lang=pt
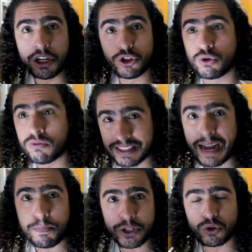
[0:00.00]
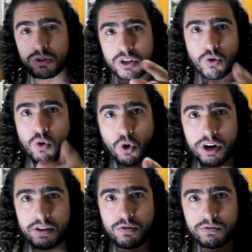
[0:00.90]
juntar pessoas que
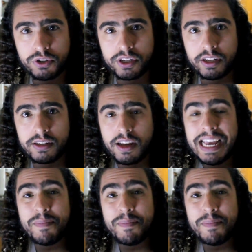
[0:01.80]
concordem com vocês.